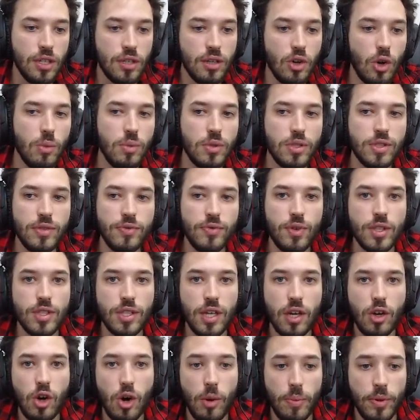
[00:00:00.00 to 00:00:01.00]
como se fosse
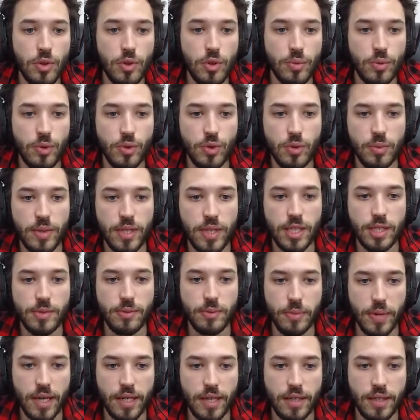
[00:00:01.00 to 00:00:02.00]
a Copa do Mundo mesmo,
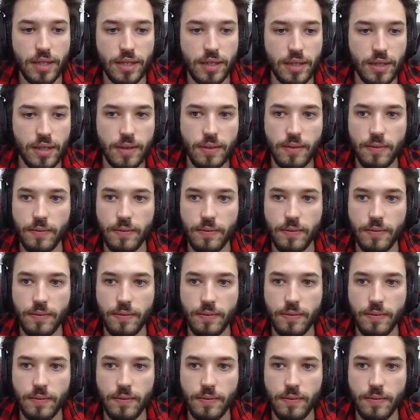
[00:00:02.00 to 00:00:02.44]
bacana.